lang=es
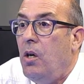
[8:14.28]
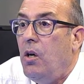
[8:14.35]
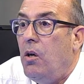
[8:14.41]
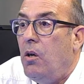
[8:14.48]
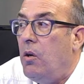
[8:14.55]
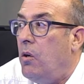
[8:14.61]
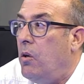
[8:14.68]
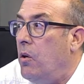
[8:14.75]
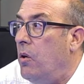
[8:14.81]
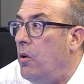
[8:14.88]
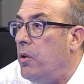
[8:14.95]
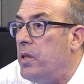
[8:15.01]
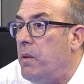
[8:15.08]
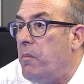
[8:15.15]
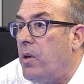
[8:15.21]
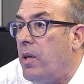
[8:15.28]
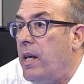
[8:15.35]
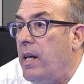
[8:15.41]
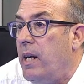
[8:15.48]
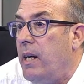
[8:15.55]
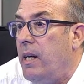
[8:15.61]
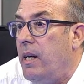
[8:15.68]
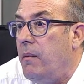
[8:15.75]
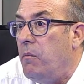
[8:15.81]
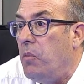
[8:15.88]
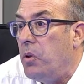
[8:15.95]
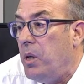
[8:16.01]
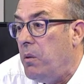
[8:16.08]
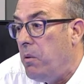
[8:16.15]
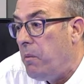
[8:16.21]
o, no sé por qué
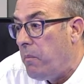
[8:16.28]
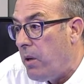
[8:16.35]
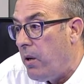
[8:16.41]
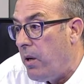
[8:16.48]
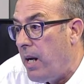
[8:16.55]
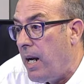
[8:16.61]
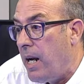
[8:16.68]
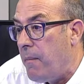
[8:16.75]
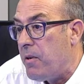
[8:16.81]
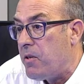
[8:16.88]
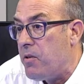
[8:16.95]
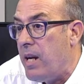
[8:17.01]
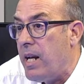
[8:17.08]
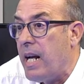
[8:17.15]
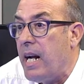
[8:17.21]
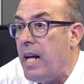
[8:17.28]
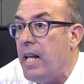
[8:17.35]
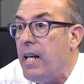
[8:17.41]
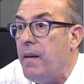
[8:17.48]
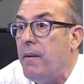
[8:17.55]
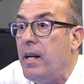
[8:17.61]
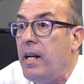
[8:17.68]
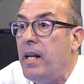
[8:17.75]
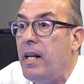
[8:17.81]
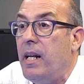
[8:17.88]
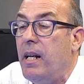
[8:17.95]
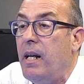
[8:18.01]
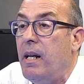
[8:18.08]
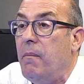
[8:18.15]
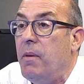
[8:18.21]
motivo, pero era la persona encargada de llevar el.
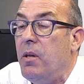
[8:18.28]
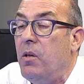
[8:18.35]
y también me